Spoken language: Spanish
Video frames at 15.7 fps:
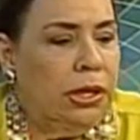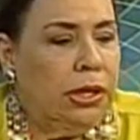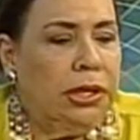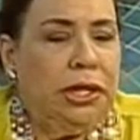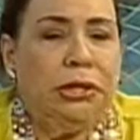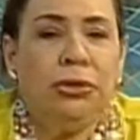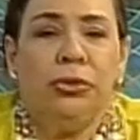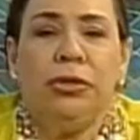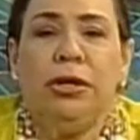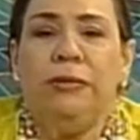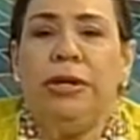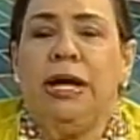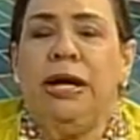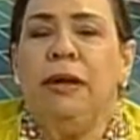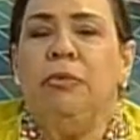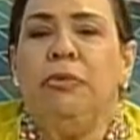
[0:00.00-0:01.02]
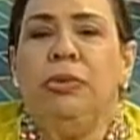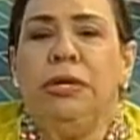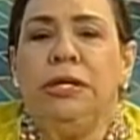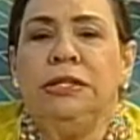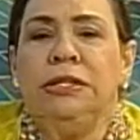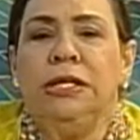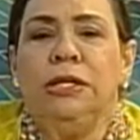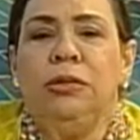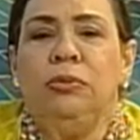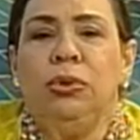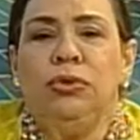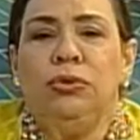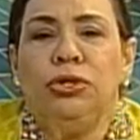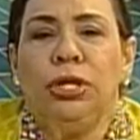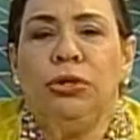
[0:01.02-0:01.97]
que todavía las mujeres seguimos
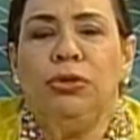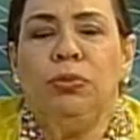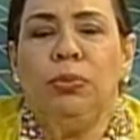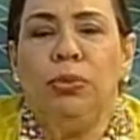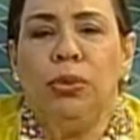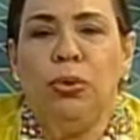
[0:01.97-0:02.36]
luchando por